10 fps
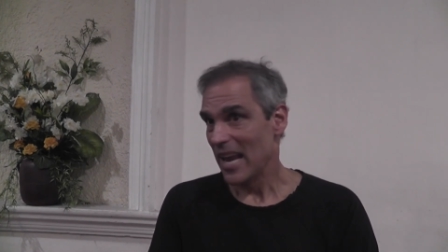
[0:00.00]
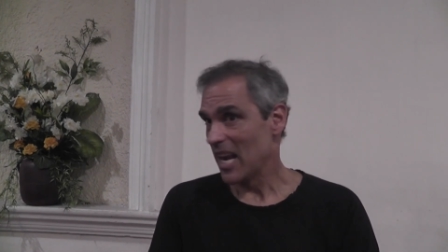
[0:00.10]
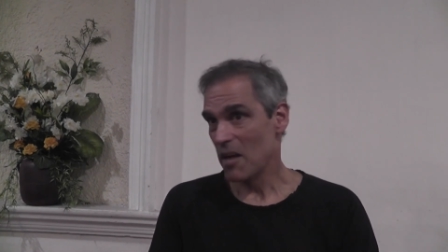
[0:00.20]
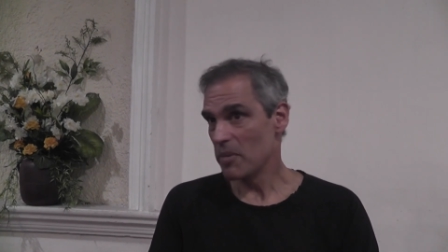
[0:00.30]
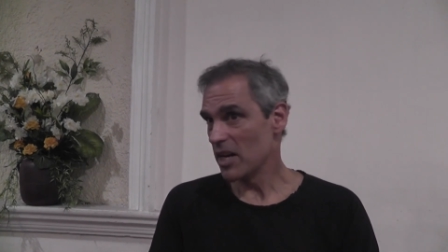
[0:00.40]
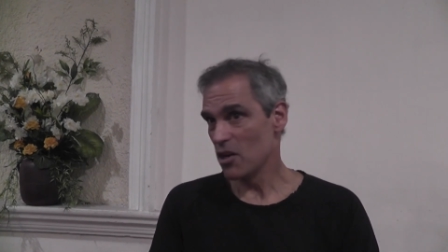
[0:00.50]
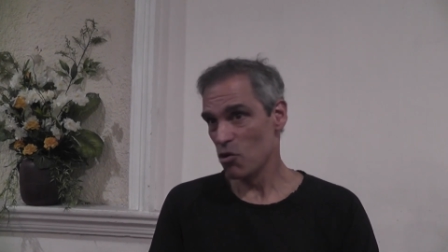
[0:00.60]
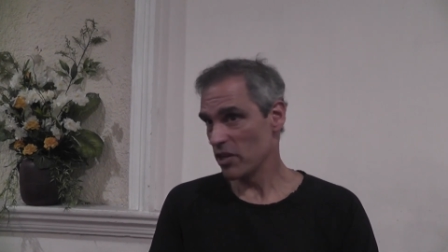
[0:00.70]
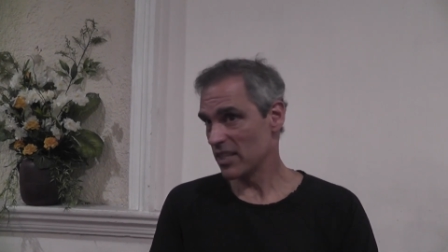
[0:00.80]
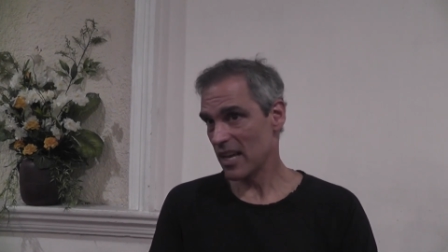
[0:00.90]
El hambre
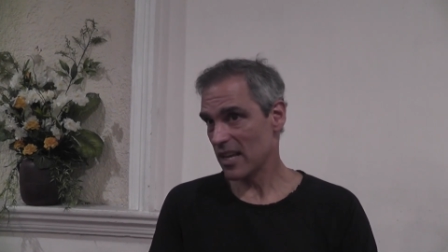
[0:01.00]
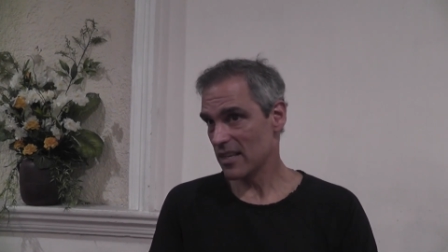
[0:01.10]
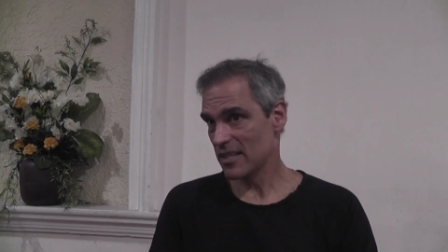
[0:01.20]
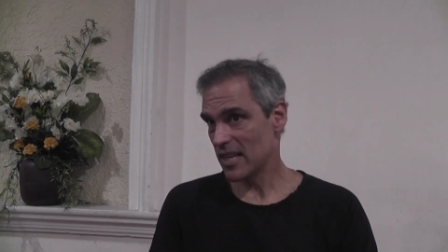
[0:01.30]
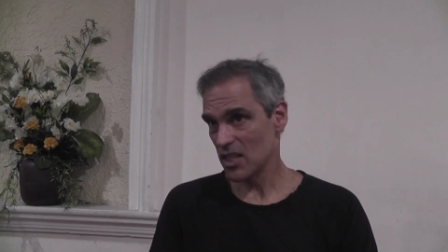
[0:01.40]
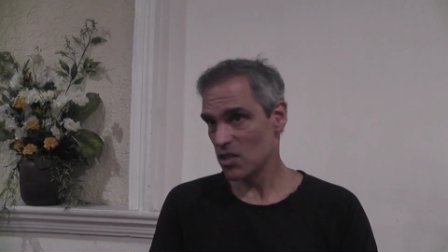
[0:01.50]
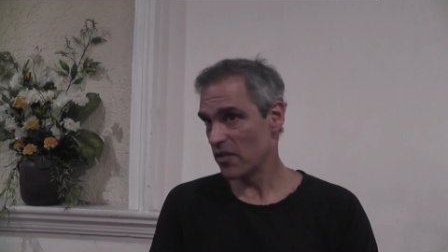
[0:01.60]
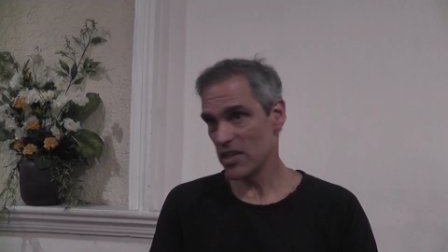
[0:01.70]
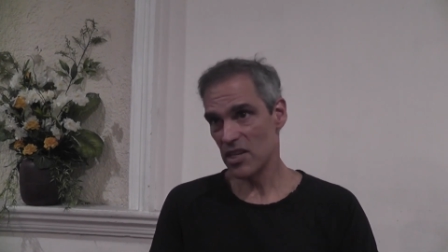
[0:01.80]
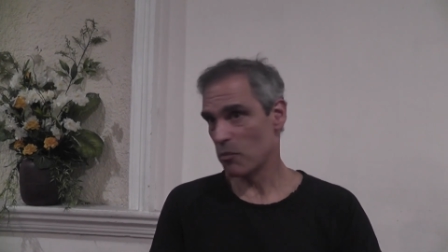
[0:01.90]
no está
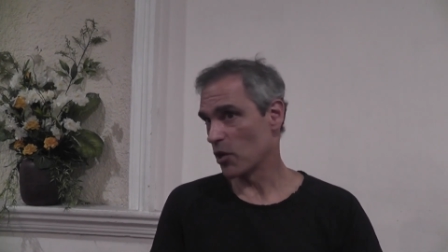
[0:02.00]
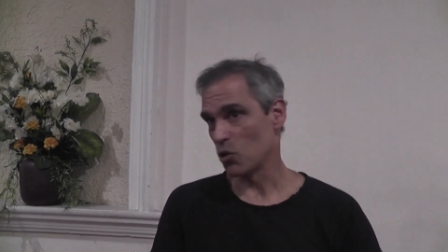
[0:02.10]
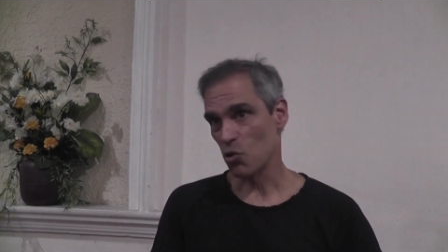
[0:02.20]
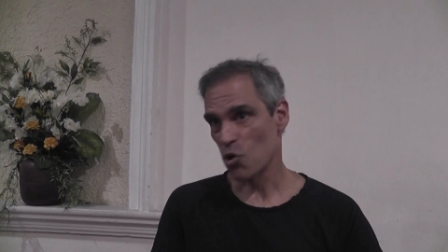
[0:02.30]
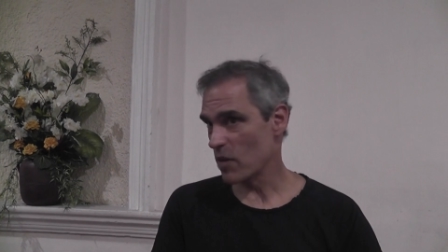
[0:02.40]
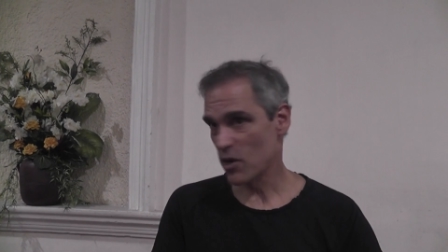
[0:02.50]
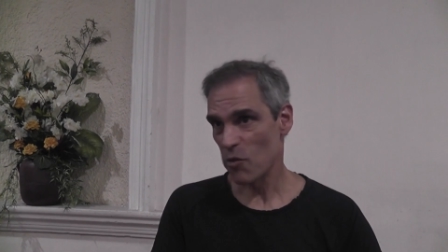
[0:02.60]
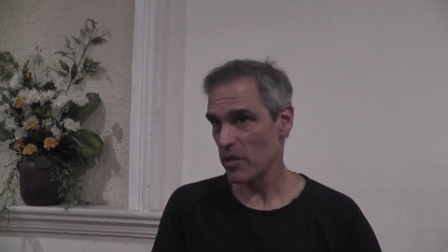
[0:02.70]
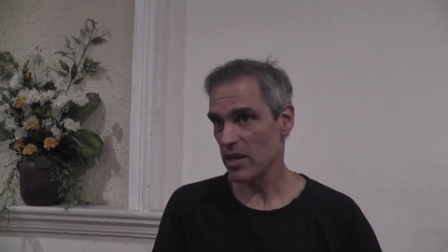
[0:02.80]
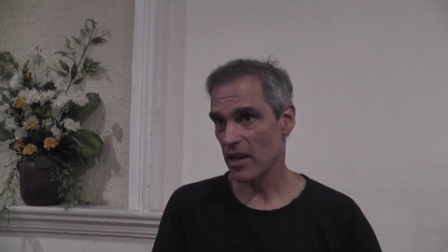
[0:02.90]
satisfecha porque tú comas
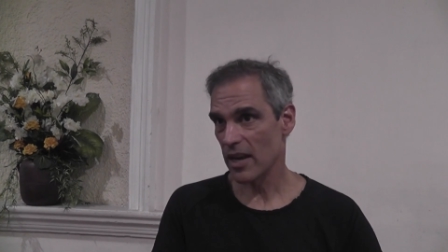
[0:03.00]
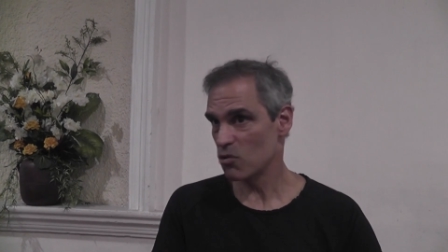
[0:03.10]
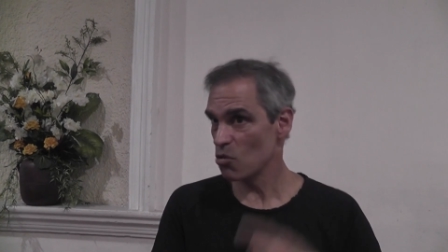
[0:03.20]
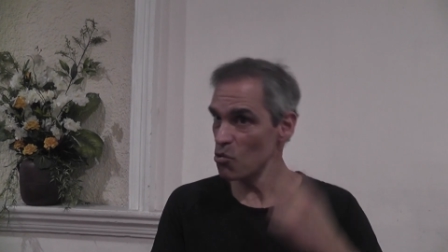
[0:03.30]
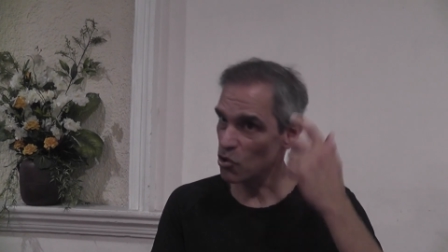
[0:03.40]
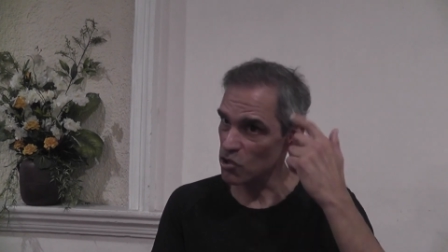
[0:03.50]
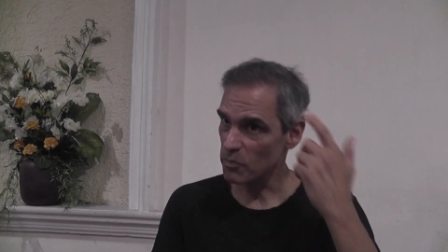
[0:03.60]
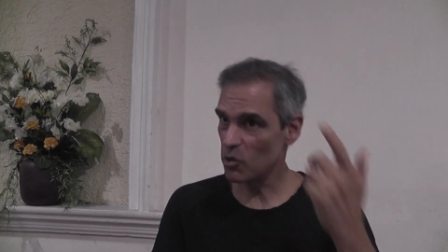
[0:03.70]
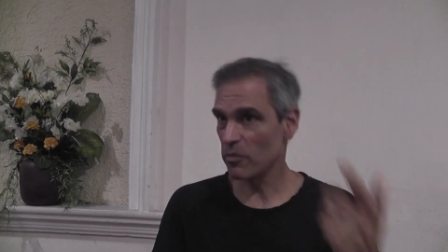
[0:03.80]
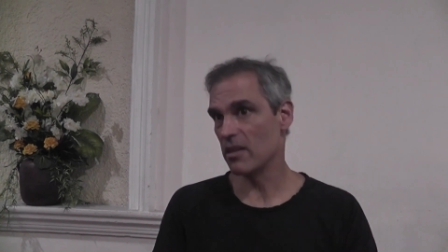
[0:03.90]
comida, eso es un
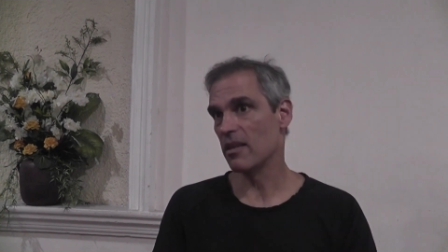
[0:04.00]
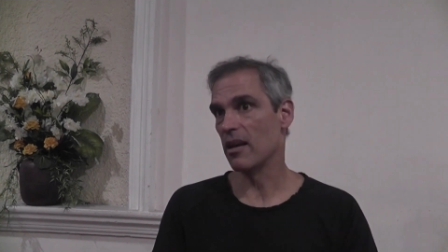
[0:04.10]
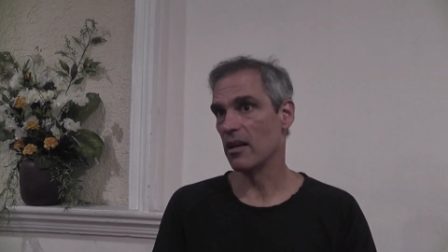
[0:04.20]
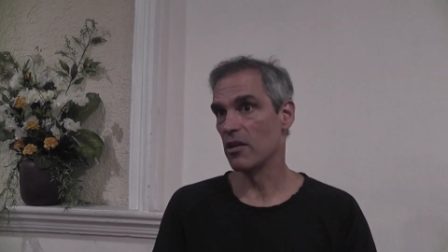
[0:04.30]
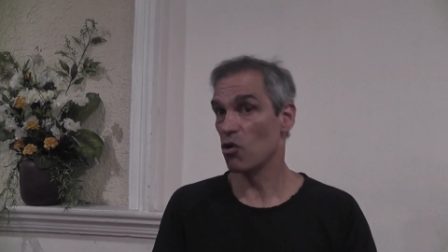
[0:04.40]
concepto mental.